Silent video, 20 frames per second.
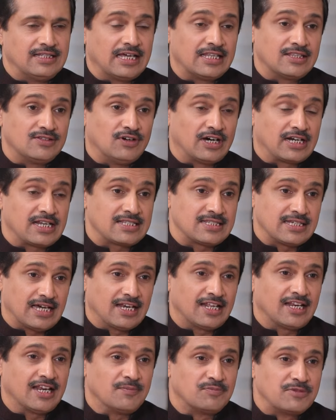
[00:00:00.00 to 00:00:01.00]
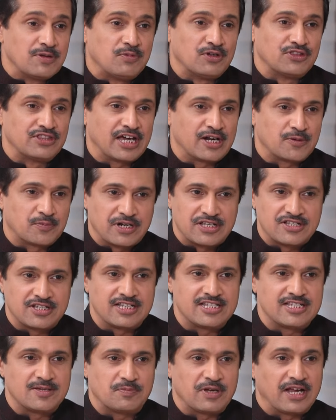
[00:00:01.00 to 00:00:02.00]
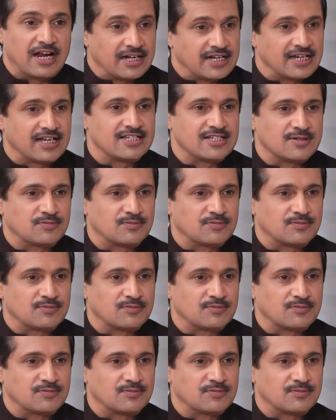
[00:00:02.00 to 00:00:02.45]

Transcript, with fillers: దాని ద్వారా చాలా లబ్ధి పొందారు ప్రజలు అని చెప్పి గట్టిగా